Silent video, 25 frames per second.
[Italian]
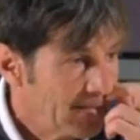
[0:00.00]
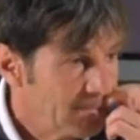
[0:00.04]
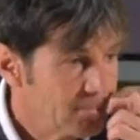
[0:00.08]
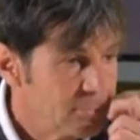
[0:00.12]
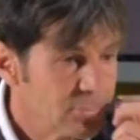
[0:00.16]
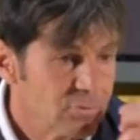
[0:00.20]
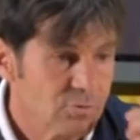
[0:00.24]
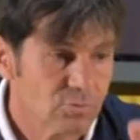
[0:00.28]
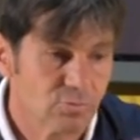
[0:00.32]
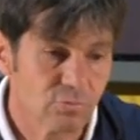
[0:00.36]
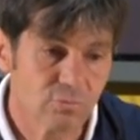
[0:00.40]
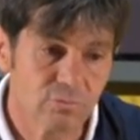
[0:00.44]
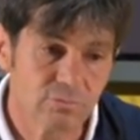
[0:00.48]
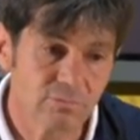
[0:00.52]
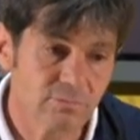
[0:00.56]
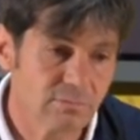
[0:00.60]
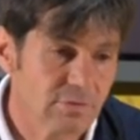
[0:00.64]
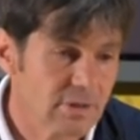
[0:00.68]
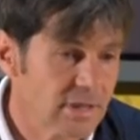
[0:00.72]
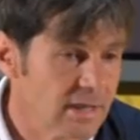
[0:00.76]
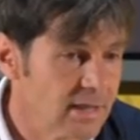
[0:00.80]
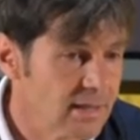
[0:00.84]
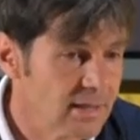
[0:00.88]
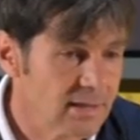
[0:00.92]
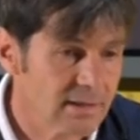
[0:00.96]
più
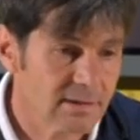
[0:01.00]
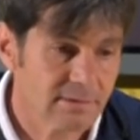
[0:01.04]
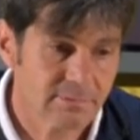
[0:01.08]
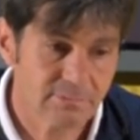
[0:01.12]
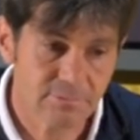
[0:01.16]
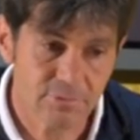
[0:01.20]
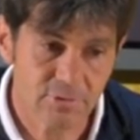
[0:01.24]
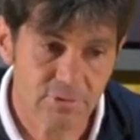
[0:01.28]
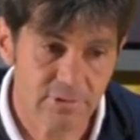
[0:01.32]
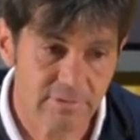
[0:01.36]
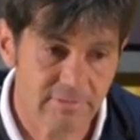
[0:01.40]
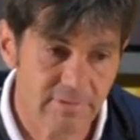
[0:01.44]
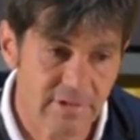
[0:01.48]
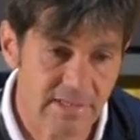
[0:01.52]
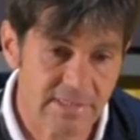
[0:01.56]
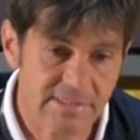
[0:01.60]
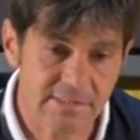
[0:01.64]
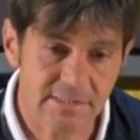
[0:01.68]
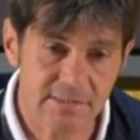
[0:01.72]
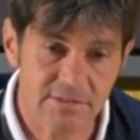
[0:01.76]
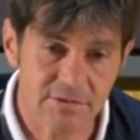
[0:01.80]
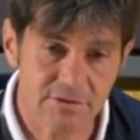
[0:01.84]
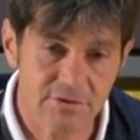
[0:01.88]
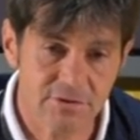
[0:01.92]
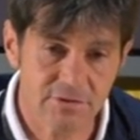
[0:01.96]
una, poteva
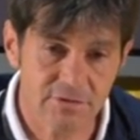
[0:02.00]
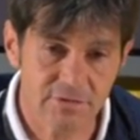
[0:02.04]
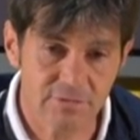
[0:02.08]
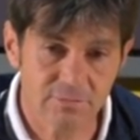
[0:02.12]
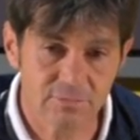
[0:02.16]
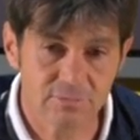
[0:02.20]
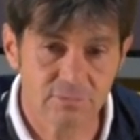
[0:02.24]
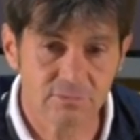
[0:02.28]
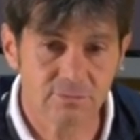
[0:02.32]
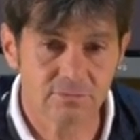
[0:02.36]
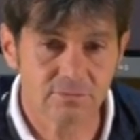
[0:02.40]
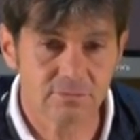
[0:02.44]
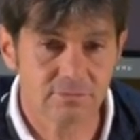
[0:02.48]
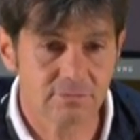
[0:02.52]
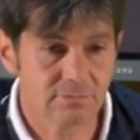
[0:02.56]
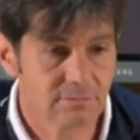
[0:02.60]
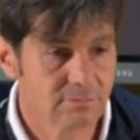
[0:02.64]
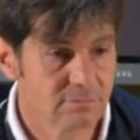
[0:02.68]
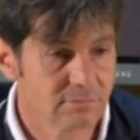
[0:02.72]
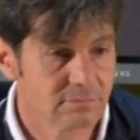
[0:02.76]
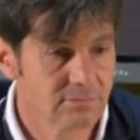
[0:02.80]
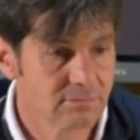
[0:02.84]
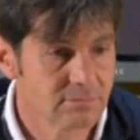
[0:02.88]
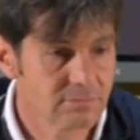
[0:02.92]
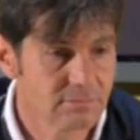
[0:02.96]
esserci un,
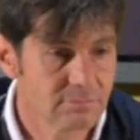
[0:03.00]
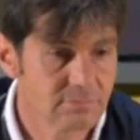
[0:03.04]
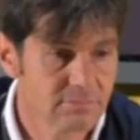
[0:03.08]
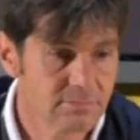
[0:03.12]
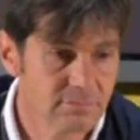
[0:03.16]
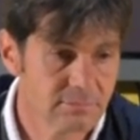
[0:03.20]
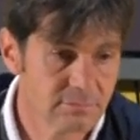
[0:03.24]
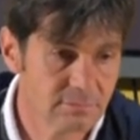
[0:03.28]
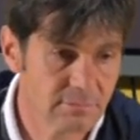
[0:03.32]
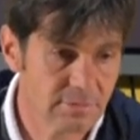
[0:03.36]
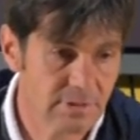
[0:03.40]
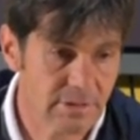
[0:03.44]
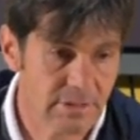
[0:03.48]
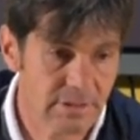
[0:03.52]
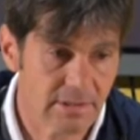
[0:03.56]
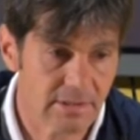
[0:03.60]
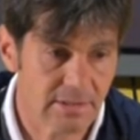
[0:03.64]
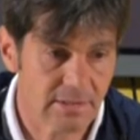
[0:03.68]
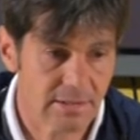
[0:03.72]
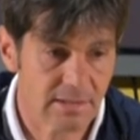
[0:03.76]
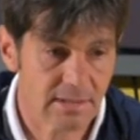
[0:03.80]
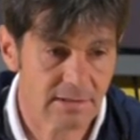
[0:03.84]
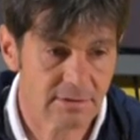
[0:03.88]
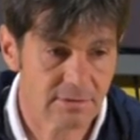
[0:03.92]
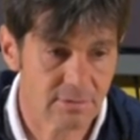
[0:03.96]
un
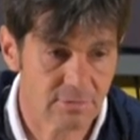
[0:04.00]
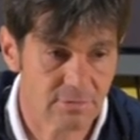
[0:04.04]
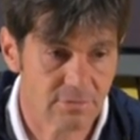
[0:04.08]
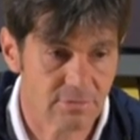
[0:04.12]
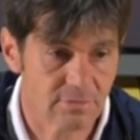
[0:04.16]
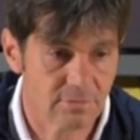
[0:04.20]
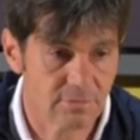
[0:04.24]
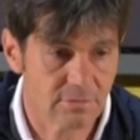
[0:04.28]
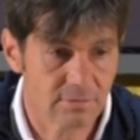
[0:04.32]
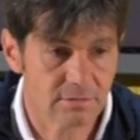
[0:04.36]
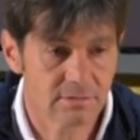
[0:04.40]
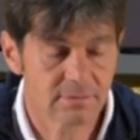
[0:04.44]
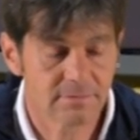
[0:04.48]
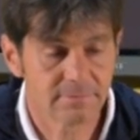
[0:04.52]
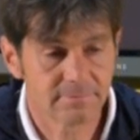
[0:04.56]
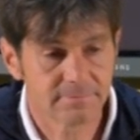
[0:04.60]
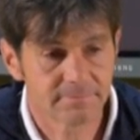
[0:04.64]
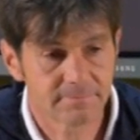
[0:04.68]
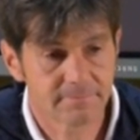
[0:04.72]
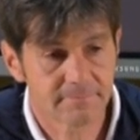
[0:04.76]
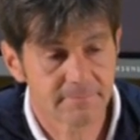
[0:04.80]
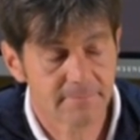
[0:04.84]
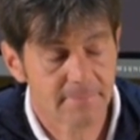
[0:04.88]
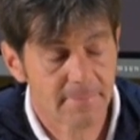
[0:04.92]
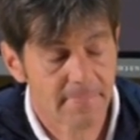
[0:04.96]
retro,
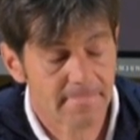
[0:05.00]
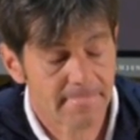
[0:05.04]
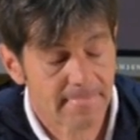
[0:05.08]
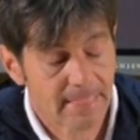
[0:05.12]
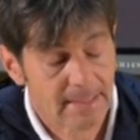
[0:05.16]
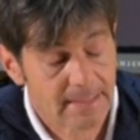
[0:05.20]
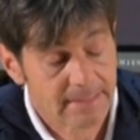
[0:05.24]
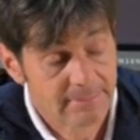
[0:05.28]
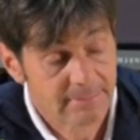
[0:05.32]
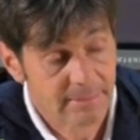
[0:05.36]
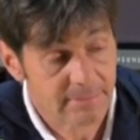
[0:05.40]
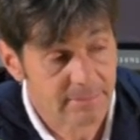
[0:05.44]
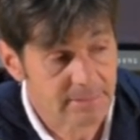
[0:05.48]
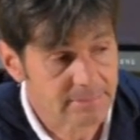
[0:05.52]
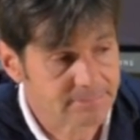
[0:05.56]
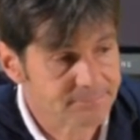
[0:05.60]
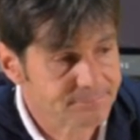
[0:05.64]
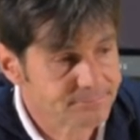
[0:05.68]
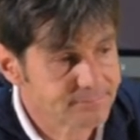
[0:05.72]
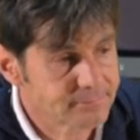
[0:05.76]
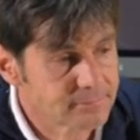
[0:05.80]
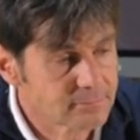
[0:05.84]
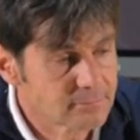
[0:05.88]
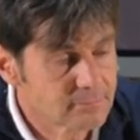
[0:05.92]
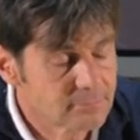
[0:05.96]
vabbè,
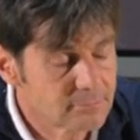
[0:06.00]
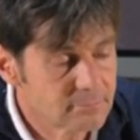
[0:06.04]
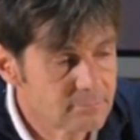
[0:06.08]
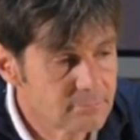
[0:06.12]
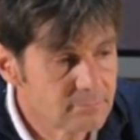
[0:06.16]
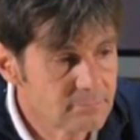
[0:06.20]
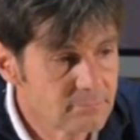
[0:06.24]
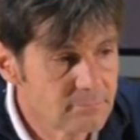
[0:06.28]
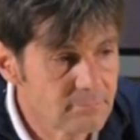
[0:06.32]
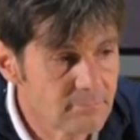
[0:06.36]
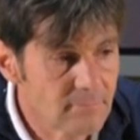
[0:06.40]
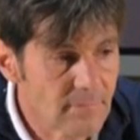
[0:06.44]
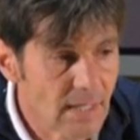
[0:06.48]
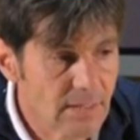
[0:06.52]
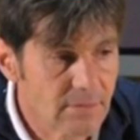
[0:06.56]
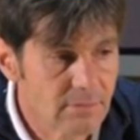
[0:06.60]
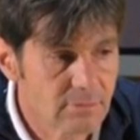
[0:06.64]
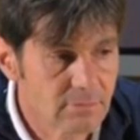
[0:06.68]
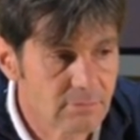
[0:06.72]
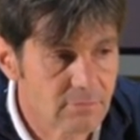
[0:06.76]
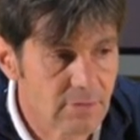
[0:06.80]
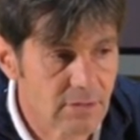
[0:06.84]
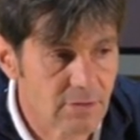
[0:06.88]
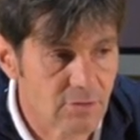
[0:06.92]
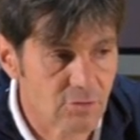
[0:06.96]

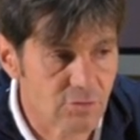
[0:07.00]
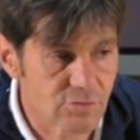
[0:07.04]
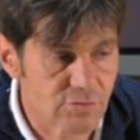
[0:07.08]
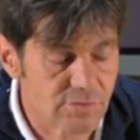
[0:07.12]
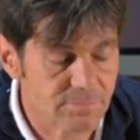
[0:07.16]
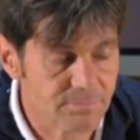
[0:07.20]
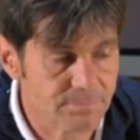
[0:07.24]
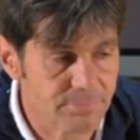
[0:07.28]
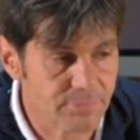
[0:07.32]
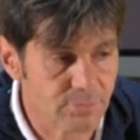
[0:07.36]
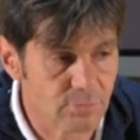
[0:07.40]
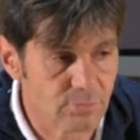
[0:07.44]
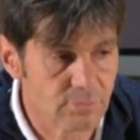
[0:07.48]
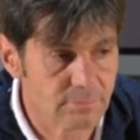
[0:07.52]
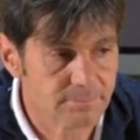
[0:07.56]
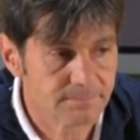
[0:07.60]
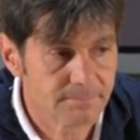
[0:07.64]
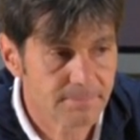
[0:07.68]
qualcosa in più,